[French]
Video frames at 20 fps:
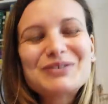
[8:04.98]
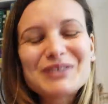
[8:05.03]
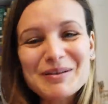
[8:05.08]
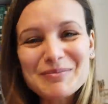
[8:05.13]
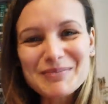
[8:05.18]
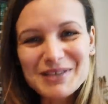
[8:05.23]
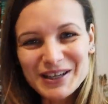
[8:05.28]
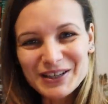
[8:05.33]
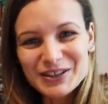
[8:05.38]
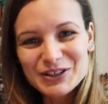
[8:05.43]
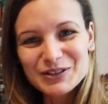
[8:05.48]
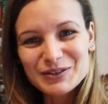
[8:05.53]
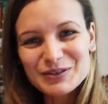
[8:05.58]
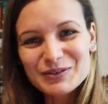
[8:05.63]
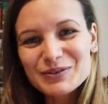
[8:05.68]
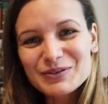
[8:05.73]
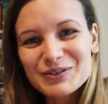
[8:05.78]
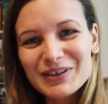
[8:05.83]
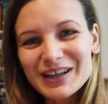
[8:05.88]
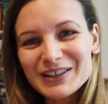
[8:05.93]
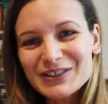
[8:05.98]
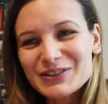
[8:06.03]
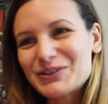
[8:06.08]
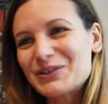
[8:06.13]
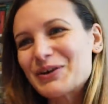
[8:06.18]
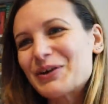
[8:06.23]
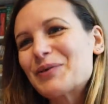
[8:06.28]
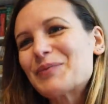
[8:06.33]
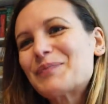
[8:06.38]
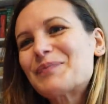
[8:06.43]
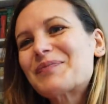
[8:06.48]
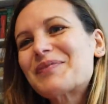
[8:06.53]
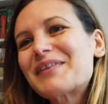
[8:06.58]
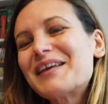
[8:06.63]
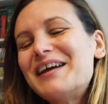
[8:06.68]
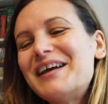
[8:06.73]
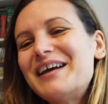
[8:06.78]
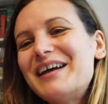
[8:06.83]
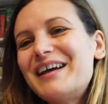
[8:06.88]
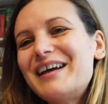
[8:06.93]
tout va bien, je vous rassure.
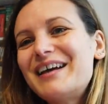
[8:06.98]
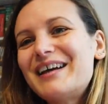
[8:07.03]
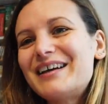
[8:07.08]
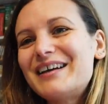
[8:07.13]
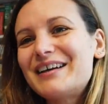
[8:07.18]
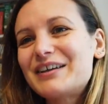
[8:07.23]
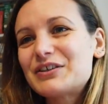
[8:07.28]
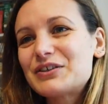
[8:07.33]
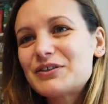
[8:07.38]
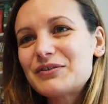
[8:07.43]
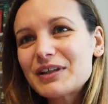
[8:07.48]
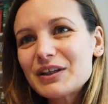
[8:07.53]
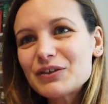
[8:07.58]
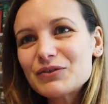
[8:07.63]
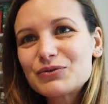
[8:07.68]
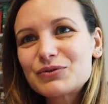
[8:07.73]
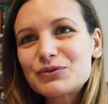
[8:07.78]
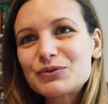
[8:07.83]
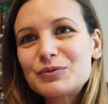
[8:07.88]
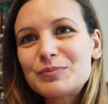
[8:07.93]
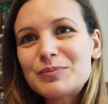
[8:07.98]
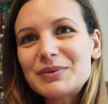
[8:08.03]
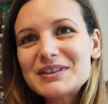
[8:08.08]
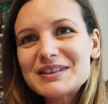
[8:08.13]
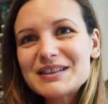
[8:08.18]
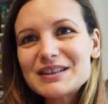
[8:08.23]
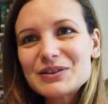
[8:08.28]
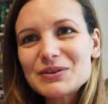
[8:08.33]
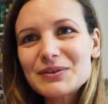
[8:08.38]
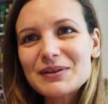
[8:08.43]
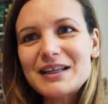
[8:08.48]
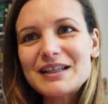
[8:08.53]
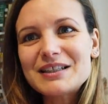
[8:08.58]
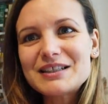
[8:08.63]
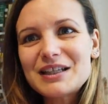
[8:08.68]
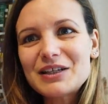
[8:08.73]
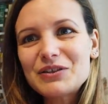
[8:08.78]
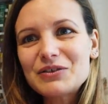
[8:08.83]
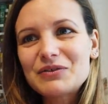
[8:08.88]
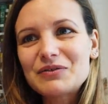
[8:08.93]
Je viens de vous poster sur la
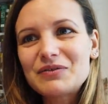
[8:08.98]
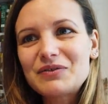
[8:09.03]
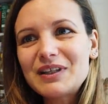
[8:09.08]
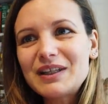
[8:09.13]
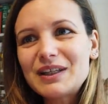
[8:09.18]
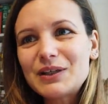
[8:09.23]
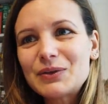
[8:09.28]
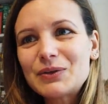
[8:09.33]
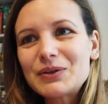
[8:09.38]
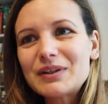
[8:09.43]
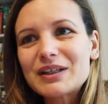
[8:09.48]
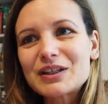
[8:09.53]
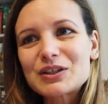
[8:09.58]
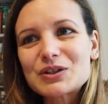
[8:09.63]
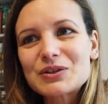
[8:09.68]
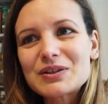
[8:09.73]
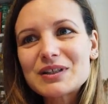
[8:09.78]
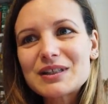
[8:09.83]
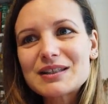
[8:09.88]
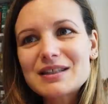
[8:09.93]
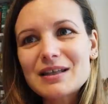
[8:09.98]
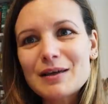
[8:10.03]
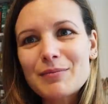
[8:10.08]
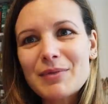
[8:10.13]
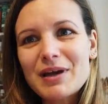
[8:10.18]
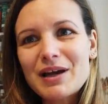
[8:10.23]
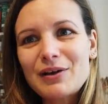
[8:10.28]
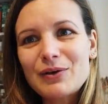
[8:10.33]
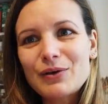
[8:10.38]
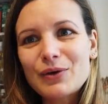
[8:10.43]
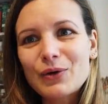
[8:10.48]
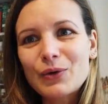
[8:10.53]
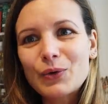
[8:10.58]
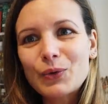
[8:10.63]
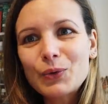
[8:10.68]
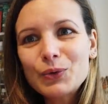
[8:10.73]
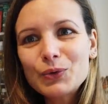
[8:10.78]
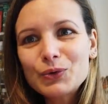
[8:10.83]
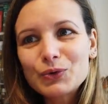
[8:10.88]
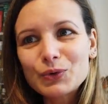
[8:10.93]
chaîne une vidéo d'un jeu qui s'appelle
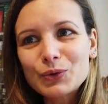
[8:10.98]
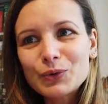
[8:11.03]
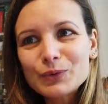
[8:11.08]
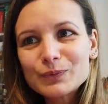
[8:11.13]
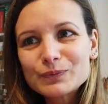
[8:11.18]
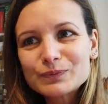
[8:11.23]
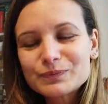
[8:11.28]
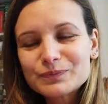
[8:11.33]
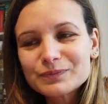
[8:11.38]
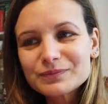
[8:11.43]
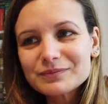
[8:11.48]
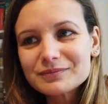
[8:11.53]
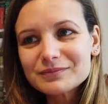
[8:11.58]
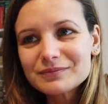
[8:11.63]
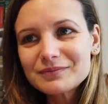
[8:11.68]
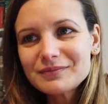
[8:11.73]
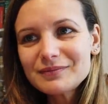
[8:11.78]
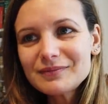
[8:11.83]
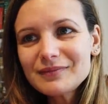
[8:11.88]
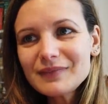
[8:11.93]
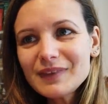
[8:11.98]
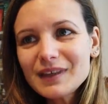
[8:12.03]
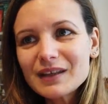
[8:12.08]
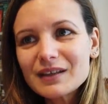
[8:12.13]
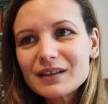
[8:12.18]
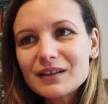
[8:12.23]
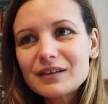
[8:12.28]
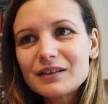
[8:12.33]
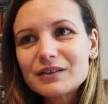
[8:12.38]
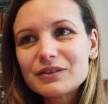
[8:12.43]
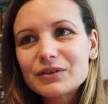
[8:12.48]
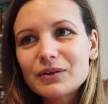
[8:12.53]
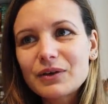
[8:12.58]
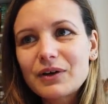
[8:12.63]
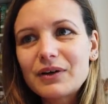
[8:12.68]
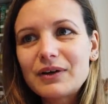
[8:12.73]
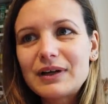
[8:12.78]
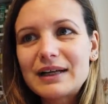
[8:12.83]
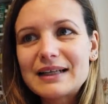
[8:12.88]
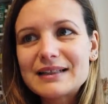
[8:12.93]
euh, Ozo euh,
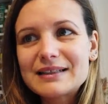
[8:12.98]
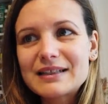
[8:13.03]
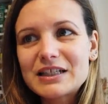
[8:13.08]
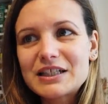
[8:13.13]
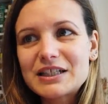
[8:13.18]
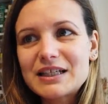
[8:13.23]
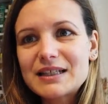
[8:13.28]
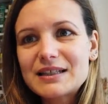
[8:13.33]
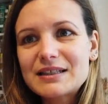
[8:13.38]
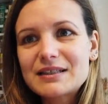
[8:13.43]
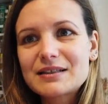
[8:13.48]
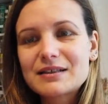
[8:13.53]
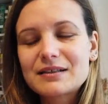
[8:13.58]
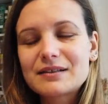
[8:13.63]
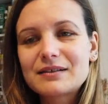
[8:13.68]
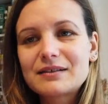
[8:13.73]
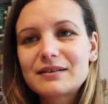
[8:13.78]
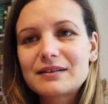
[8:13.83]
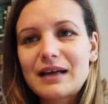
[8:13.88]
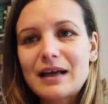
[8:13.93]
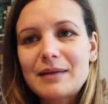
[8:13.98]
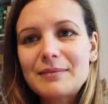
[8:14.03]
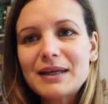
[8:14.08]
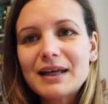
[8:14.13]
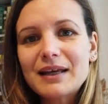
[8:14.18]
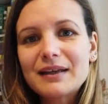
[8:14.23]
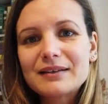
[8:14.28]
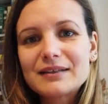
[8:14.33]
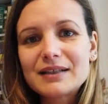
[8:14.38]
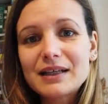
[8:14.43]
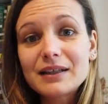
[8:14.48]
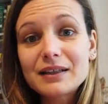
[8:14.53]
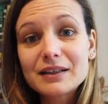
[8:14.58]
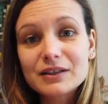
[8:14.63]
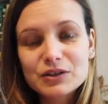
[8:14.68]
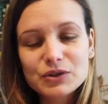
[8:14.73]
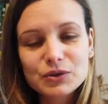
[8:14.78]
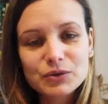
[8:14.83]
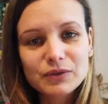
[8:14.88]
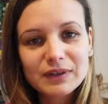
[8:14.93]
sur euh, la sagesse amérindienne
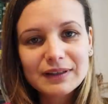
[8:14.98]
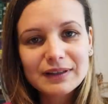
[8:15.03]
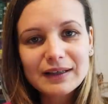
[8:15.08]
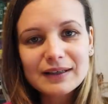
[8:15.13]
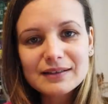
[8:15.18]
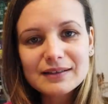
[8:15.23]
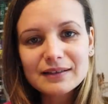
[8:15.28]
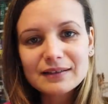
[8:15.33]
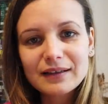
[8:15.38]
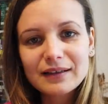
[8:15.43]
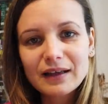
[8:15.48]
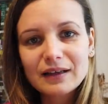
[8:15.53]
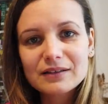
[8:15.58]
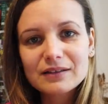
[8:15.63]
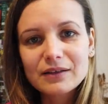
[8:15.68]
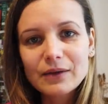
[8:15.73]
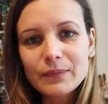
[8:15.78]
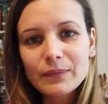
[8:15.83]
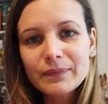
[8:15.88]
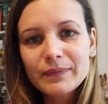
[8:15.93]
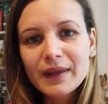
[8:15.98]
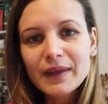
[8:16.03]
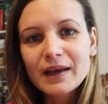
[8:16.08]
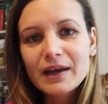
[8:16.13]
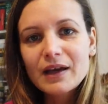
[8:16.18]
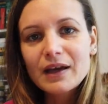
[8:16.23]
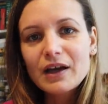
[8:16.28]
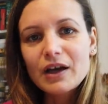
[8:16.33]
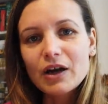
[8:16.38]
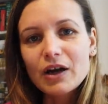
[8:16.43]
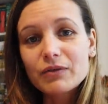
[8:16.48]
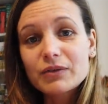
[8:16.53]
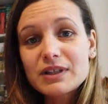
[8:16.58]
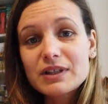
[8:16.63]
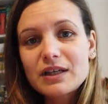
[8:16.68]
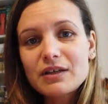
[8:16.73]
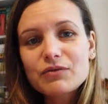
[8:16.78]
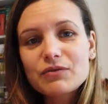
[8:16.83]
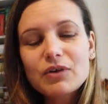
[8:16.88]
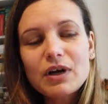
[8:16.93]
et que je trouvais très intéressant.
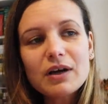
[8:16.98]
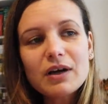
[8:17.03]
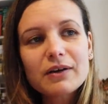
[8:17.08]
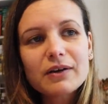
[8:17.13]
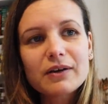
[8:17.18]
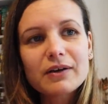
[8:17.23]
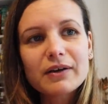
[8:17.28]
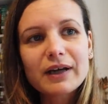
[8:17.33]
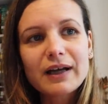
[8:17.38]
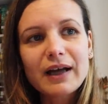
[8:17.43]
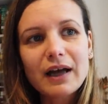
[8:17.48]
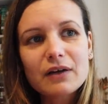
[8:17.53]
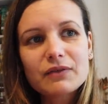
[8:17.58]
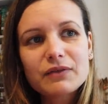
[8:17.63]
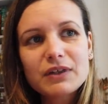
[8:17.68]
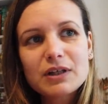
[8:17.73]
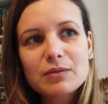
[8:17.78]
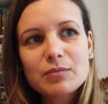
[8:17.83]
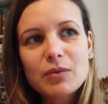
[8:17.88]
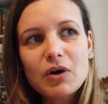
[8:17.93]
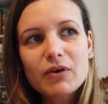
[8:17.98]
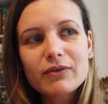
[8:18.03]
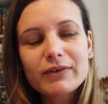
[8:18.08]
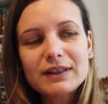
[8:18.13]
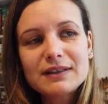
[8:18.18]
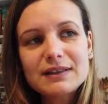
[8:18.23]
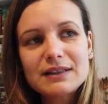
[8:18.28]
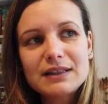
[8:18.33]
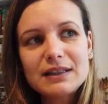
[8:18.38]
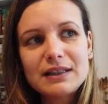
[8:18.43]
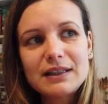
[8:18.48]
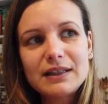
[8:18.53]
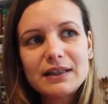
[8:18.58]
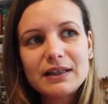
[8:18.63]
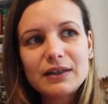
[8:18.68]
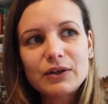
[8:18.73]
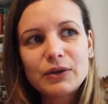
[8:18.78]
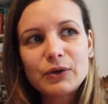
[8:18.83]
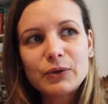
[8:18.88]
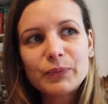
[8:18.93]
vous allez voir graphiquement en fait il
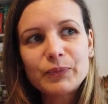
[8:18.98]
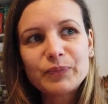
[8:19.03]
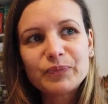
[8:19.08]
est